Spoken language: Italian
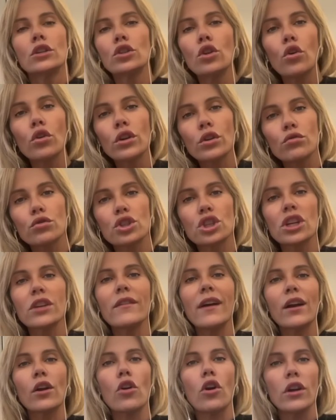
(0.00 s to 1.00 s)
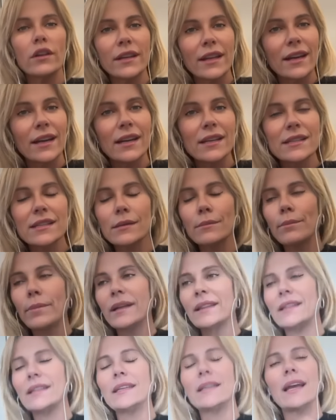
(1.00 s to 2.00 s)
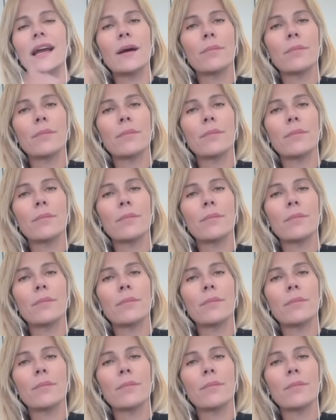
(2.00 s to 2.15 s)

non riusciva a cogliere le simpatie,